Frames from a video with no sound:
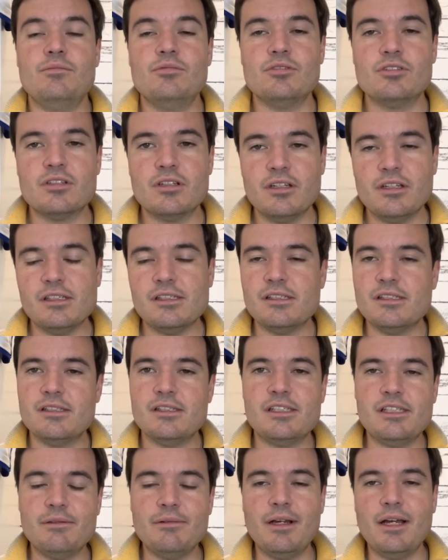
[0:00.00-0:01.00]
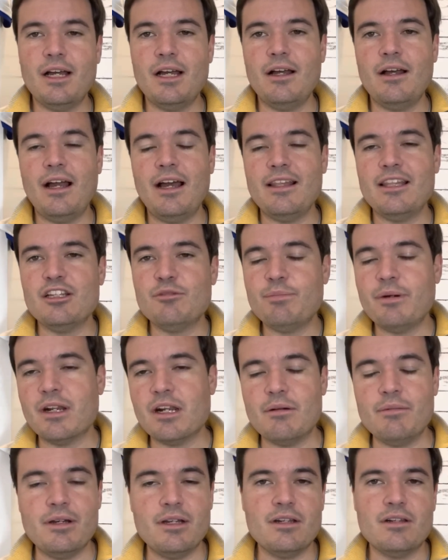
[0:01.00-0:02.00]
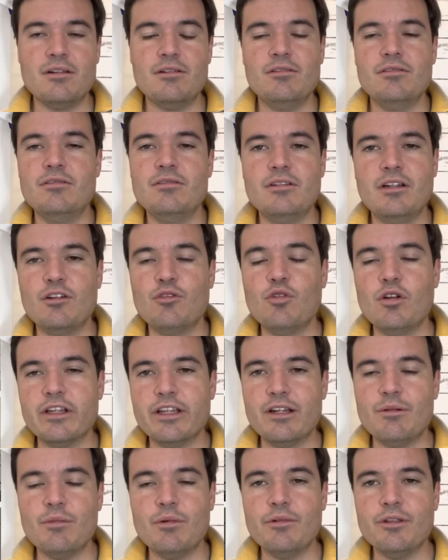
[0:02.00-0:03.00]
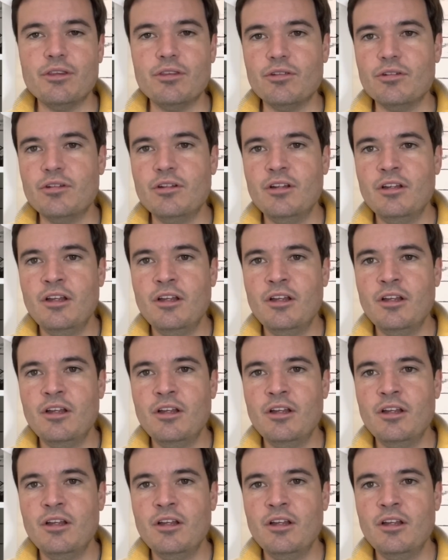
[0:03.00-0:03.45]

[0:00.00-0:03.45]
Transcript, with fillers: pues que se iba a desparramar, ¿no? En cualquier momento.